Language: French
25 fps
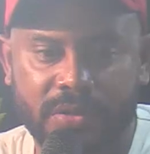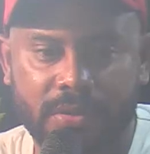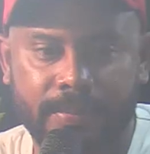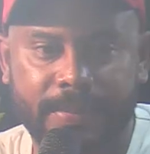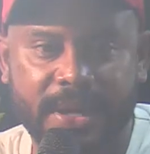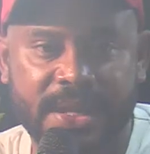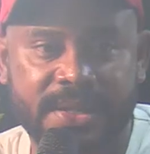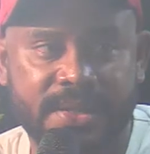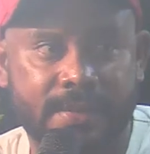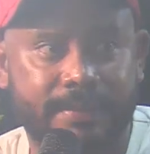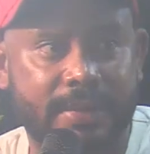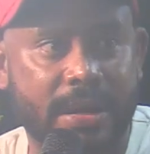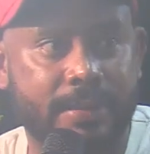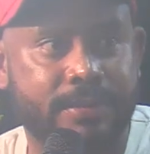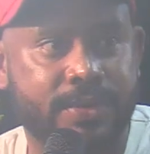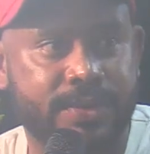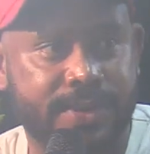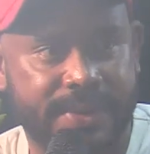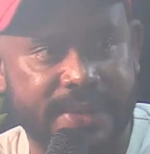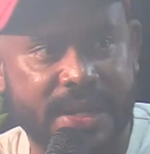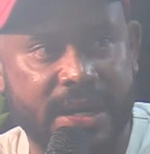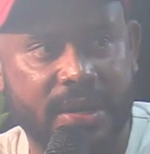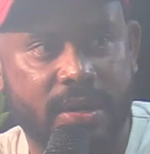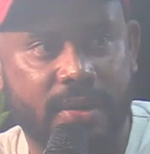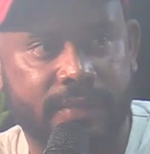par exemple, ont
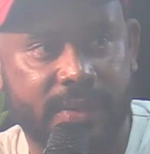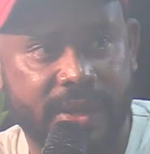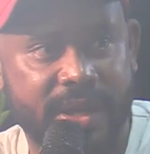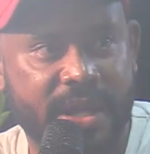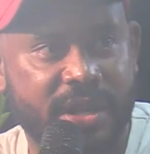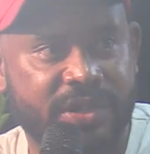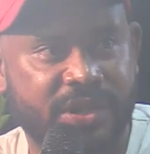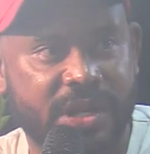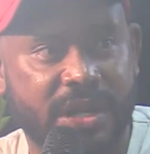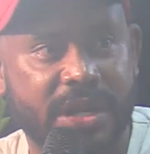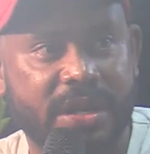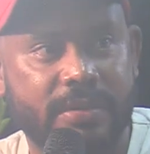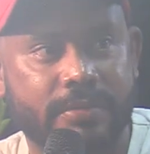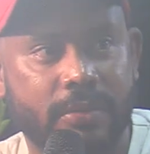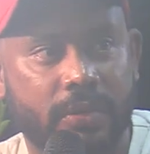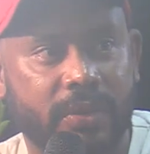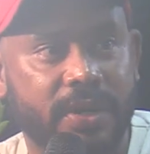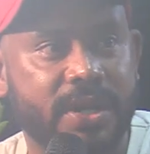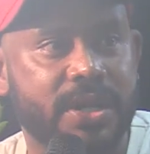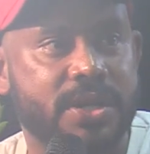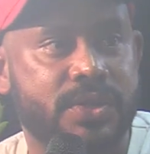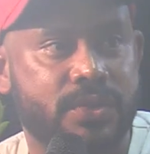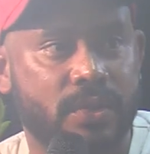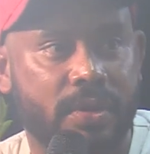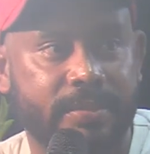besoin d'aller en voyage à l'île
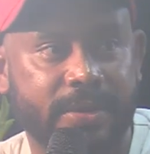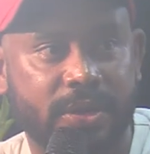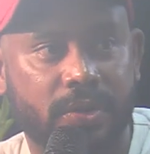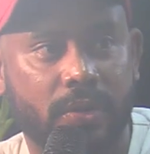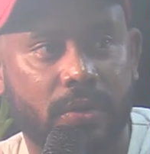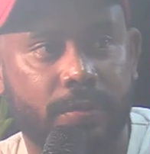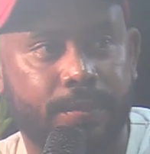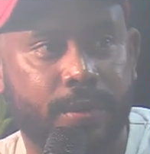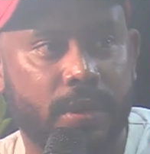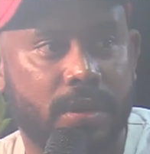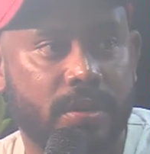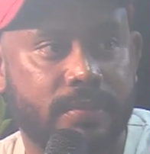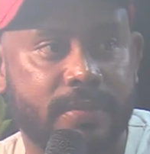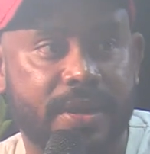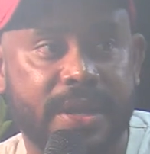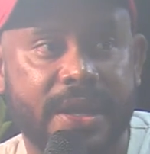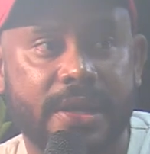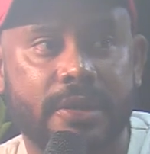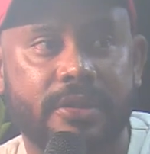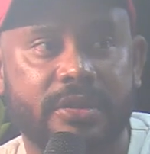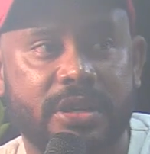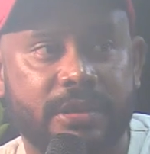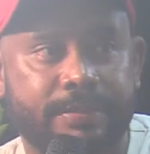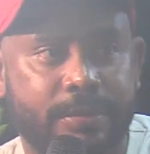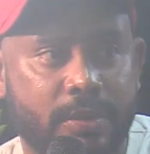Maurice ou en métropole, ben, ils
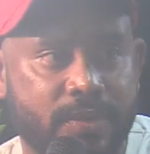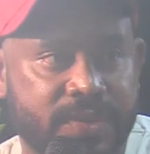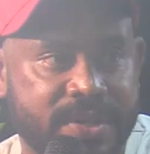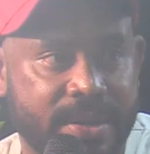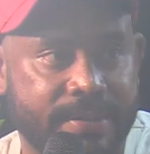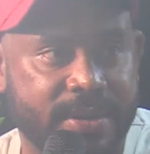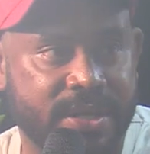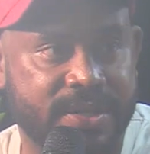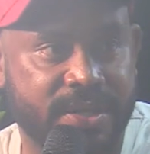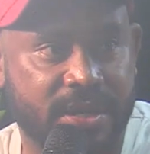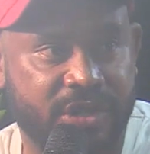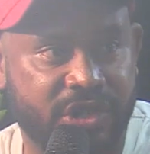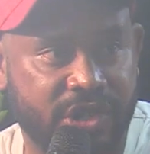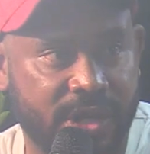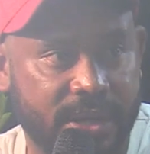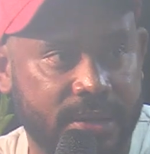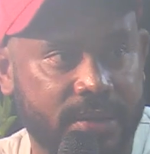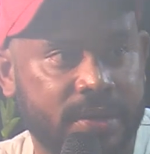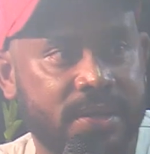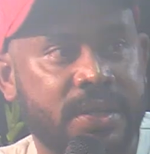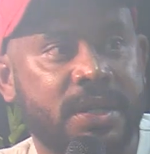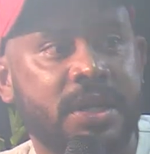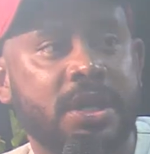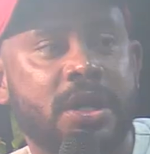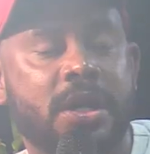ne connaissent pas où ça mettre votre
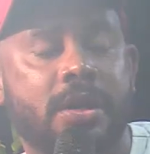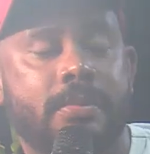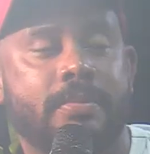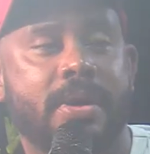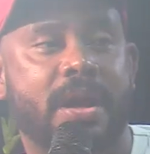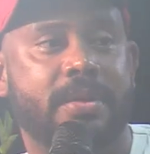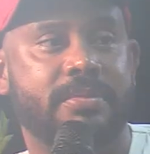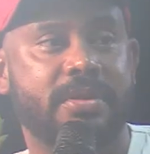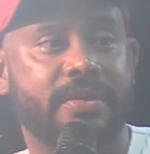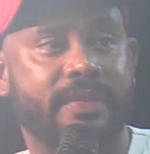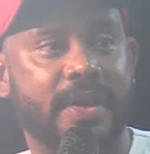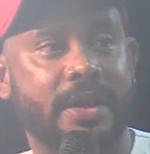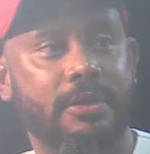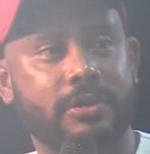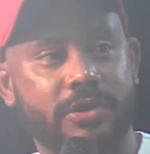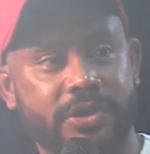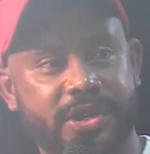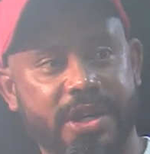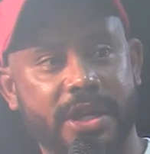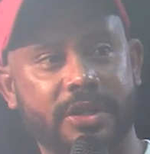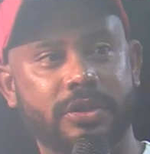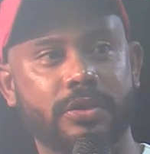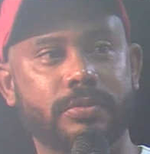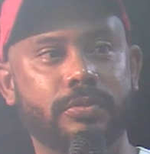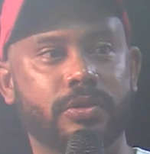chien, ben, ils veillent le
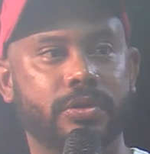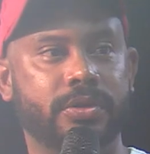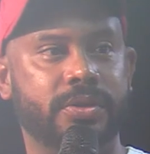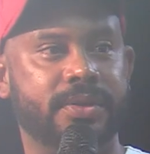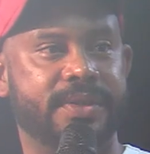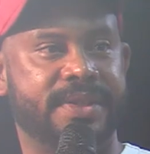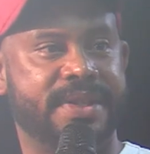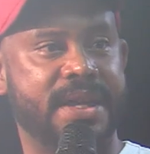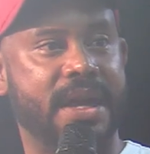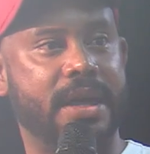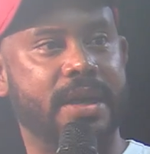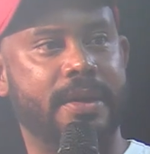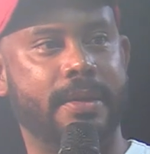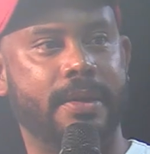chien de monde C'est un, ah